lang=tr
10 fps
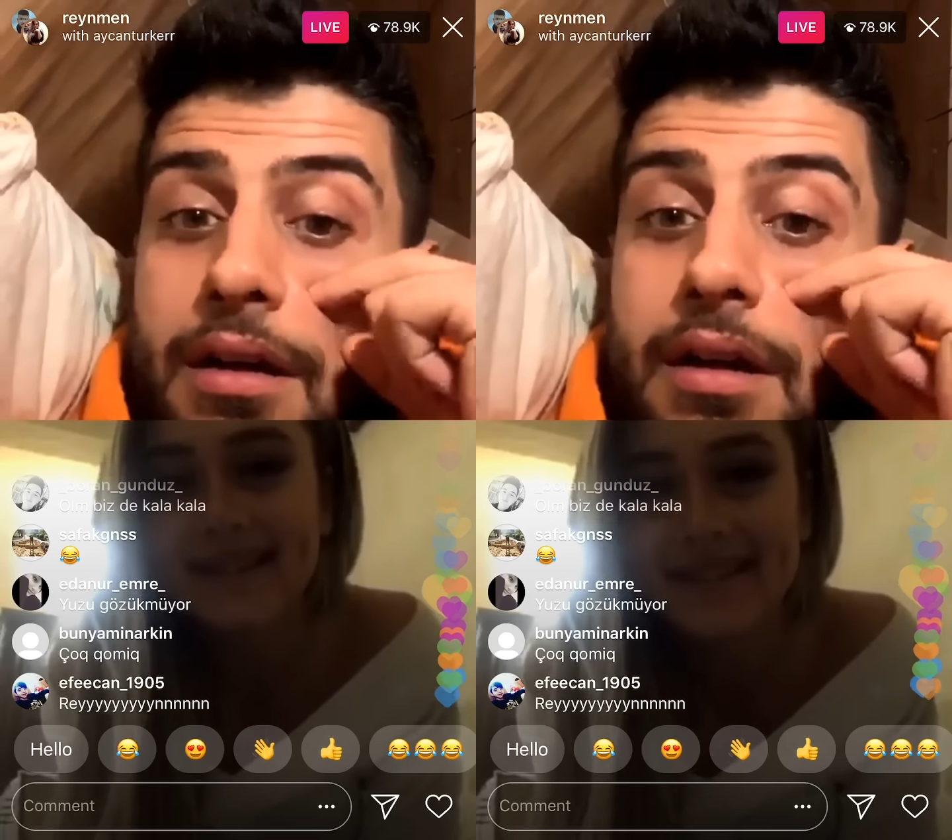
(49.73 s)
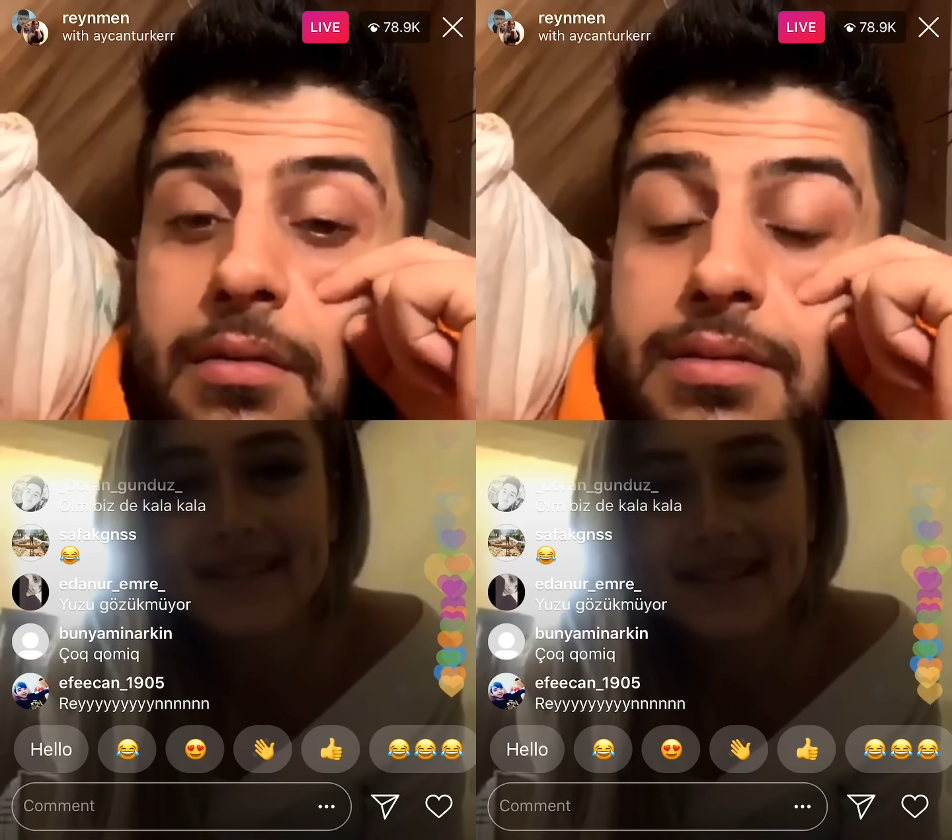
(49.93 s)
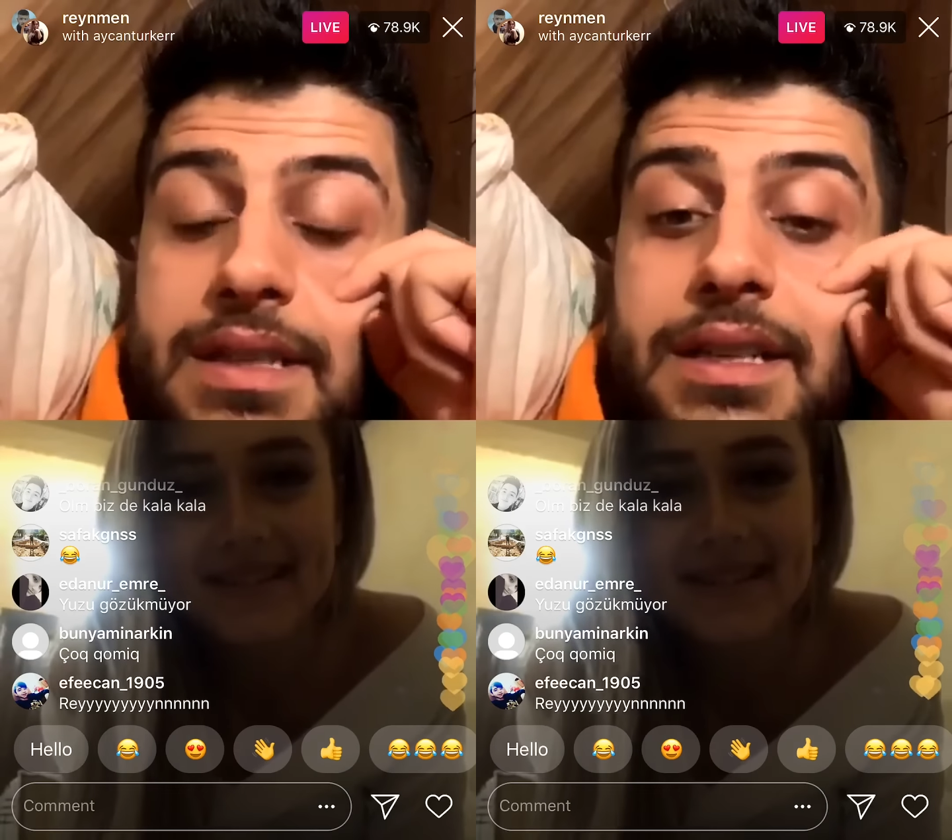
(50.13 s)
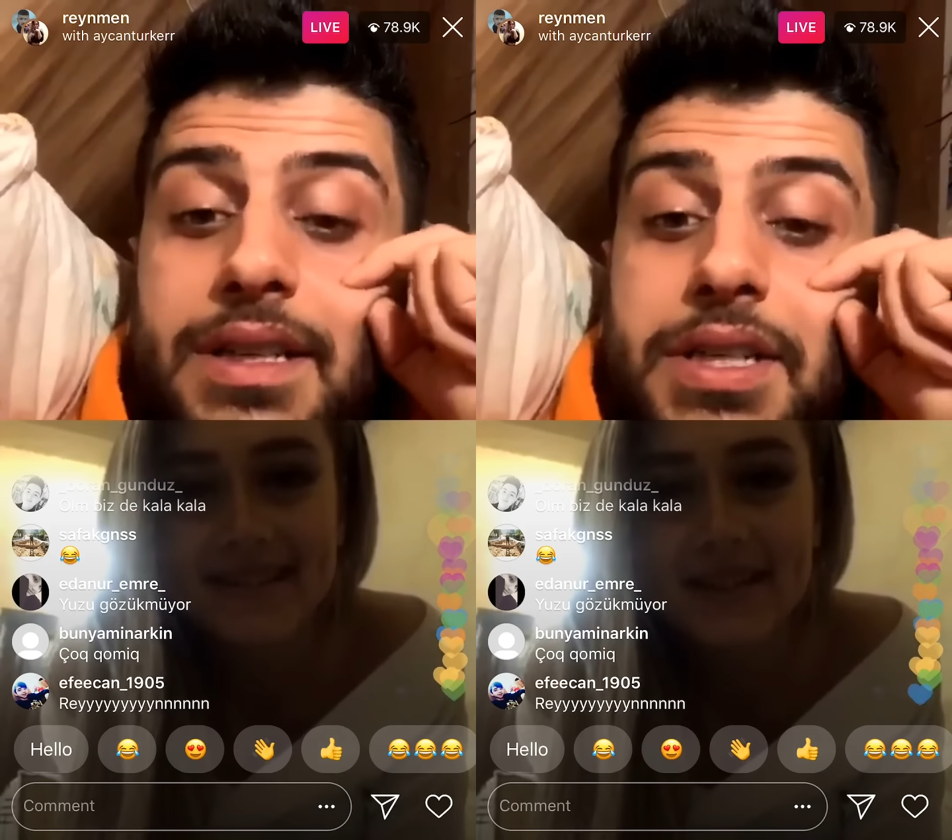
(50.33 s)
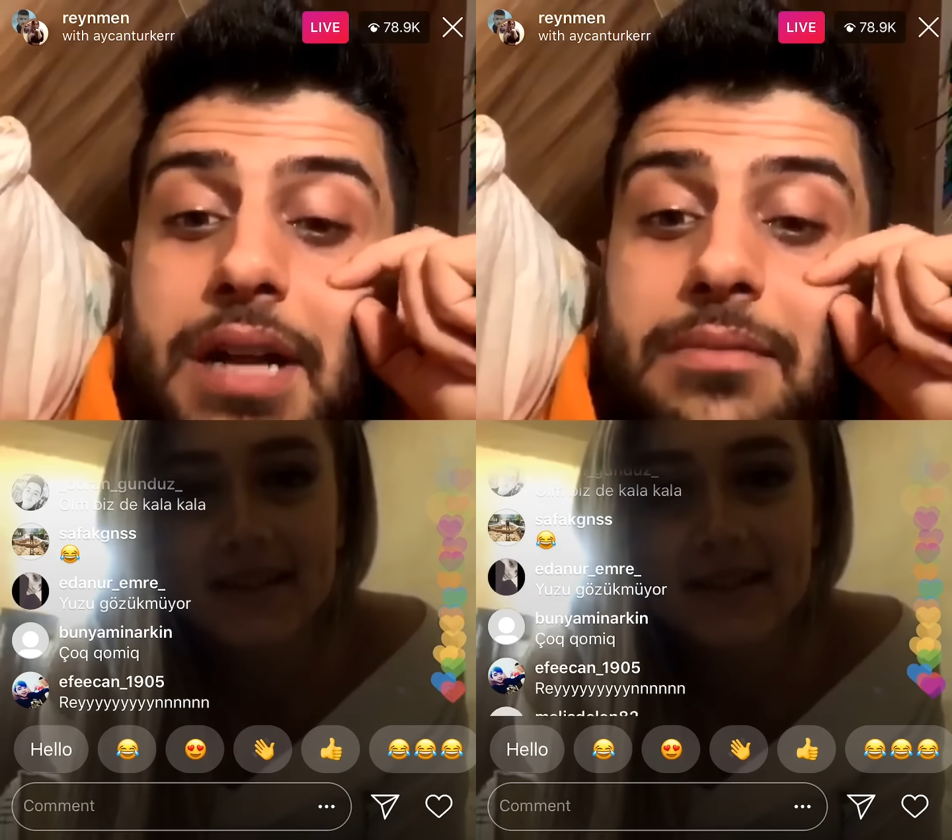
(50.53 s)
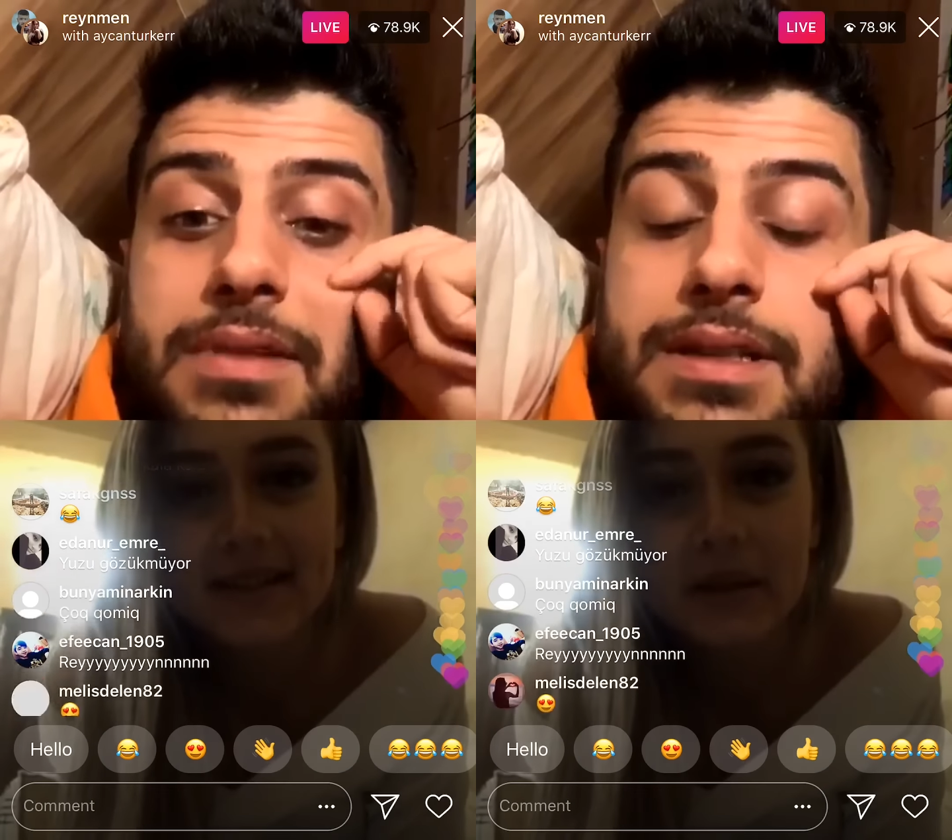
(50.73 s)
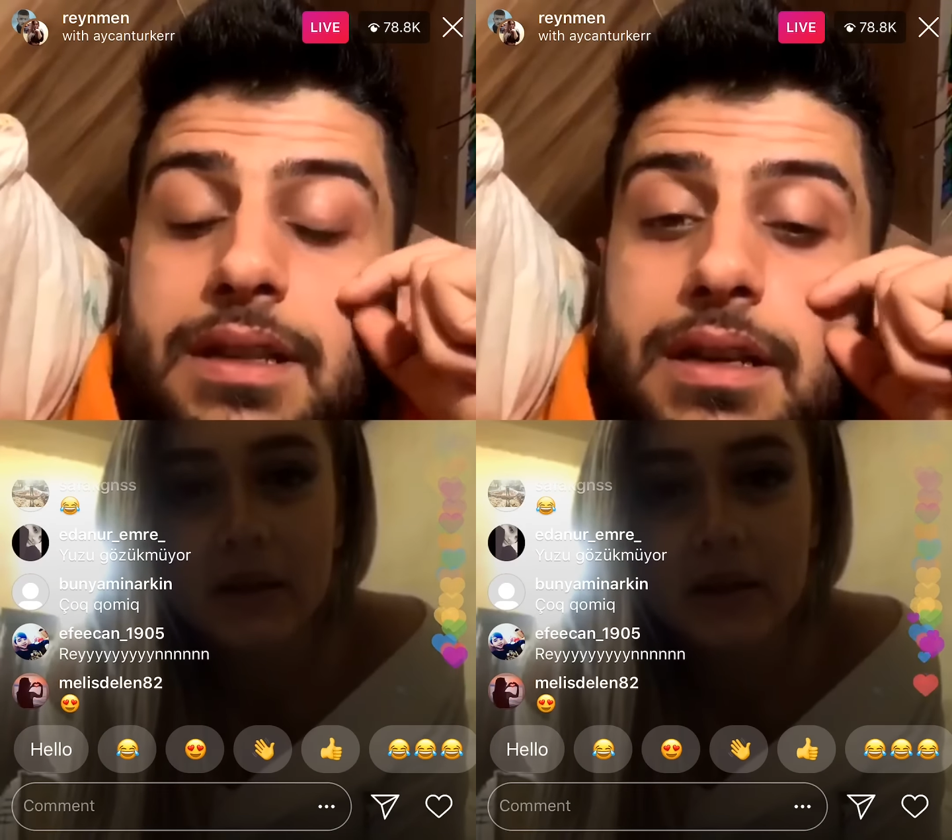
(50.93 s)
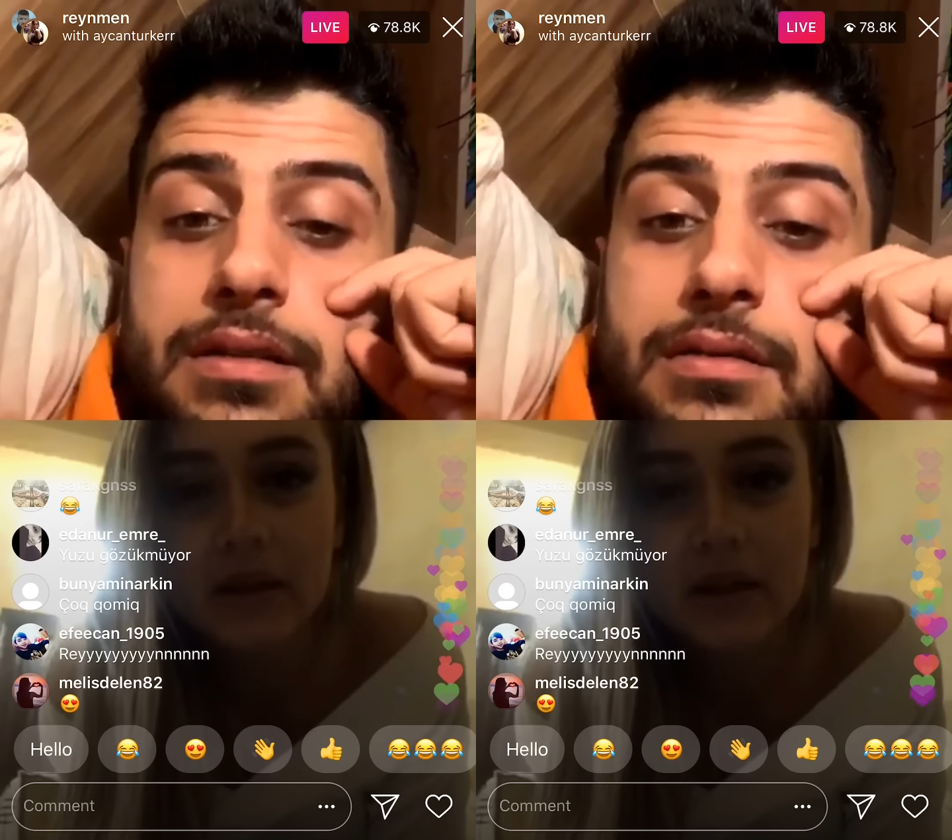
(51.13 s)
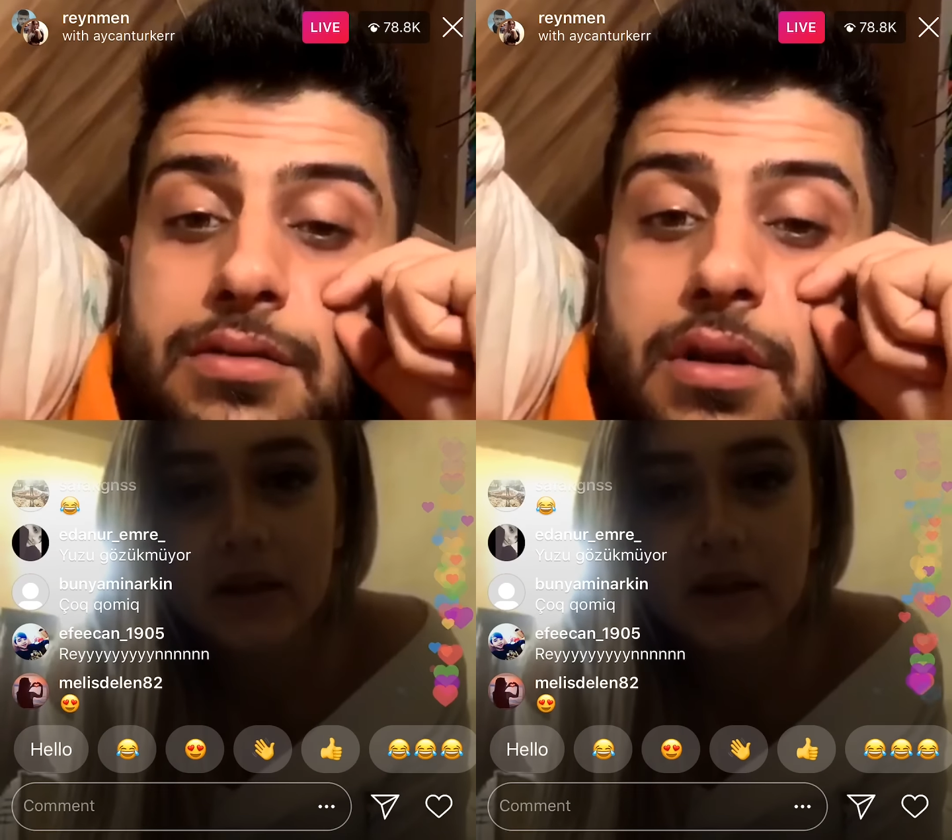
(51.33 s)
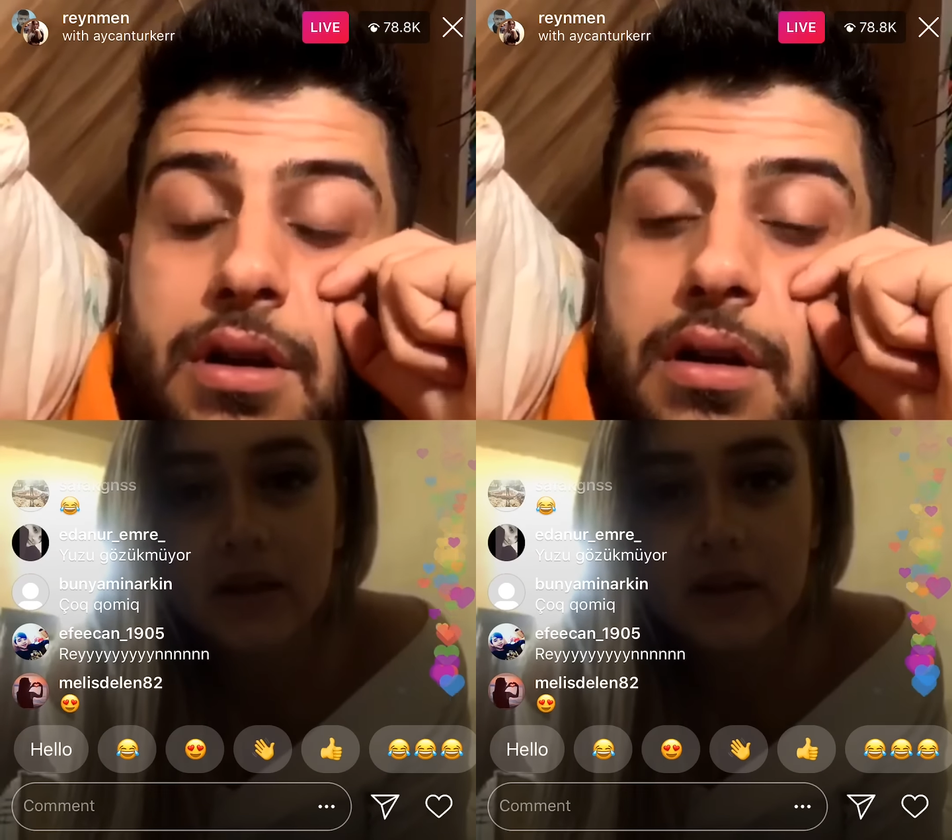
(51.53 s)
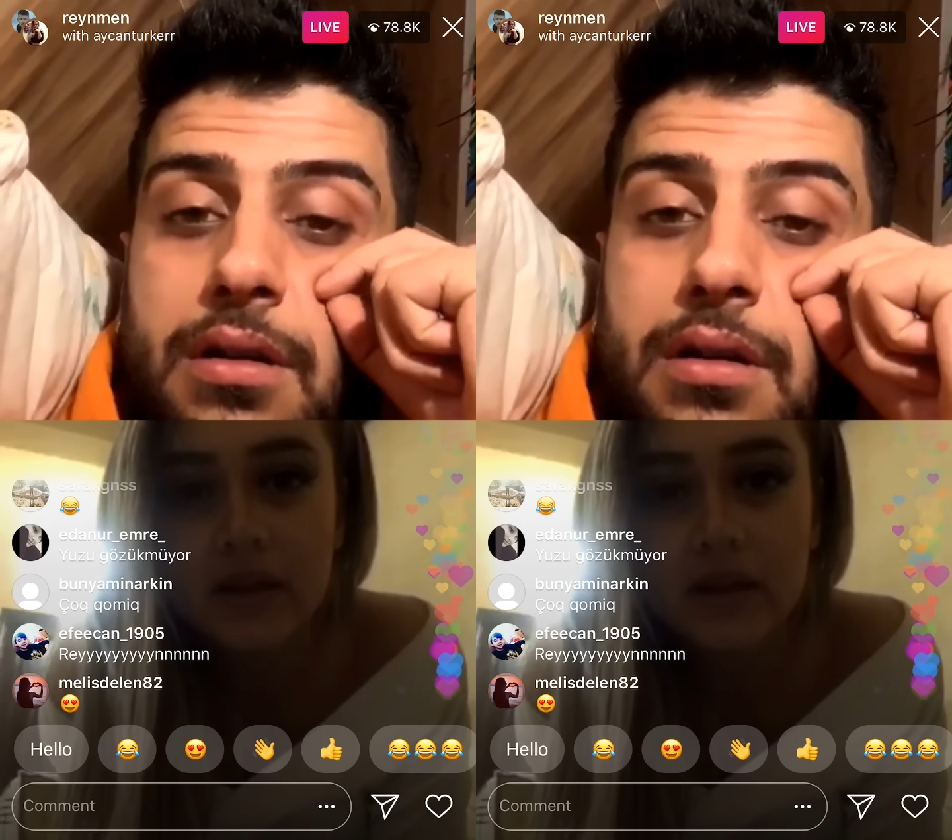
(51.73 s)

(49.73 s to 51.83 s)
Ev sıkıntı çıkartmışsınlar sonra.